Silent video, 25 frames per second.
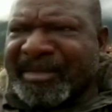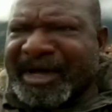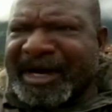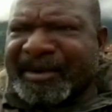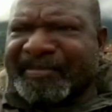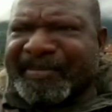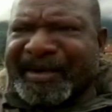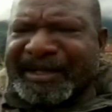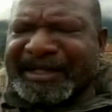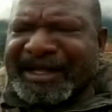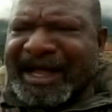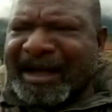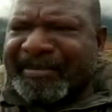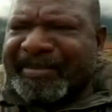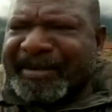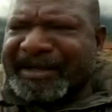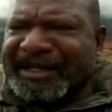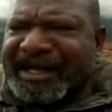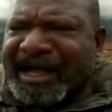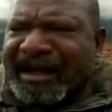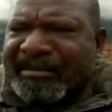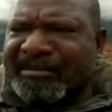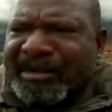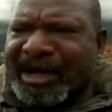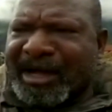
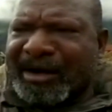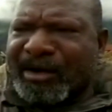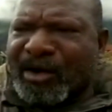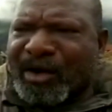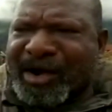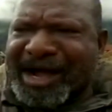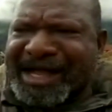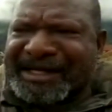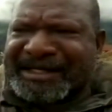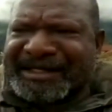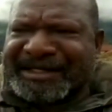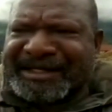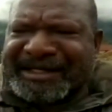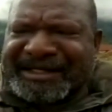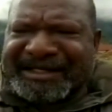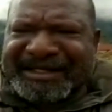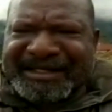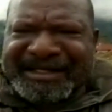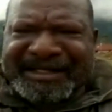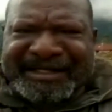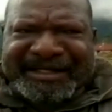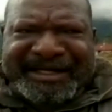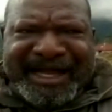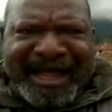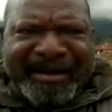berpecah-pecah mau lokasi di
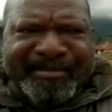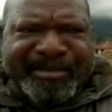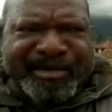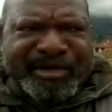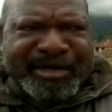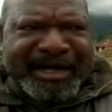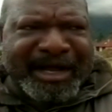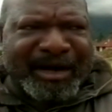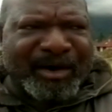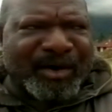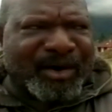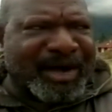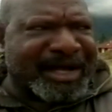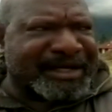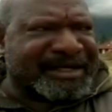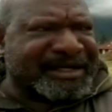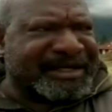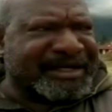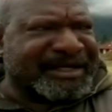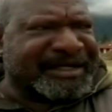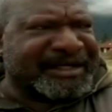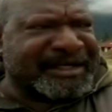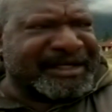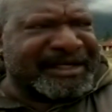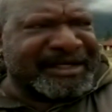sini saya punya, lokasi
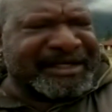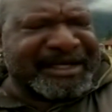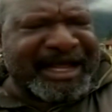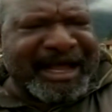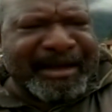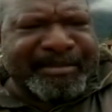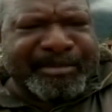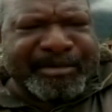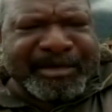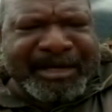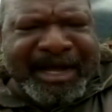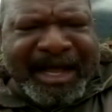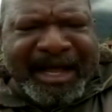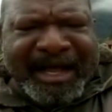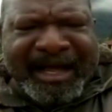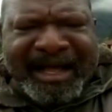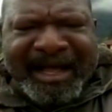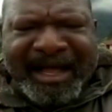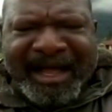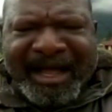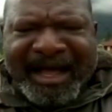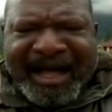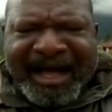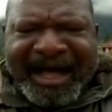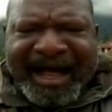di sini saya punya.
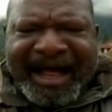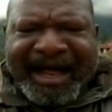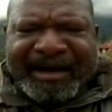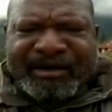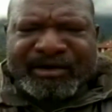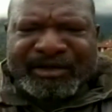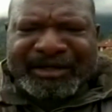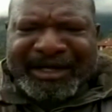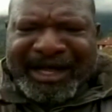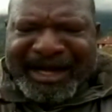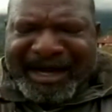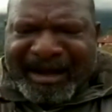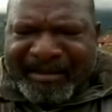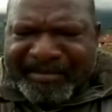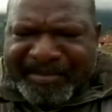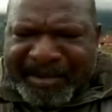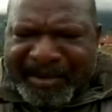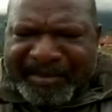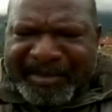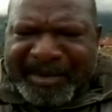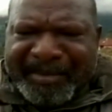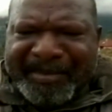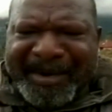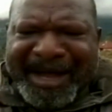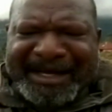Harus ada
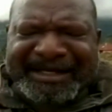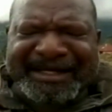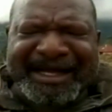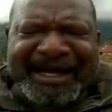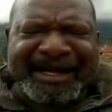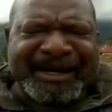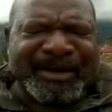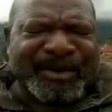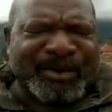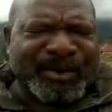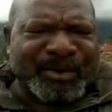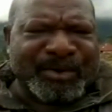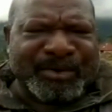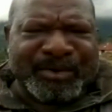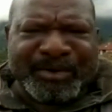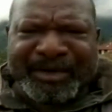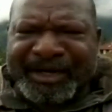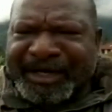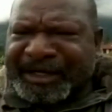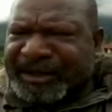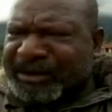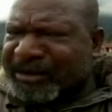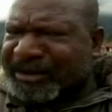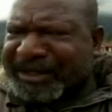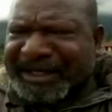pembebasan dulu.
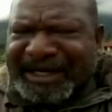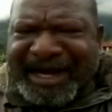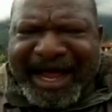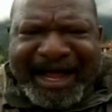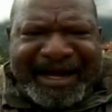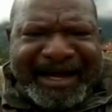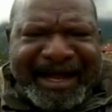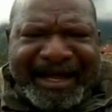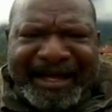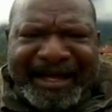Itu tidak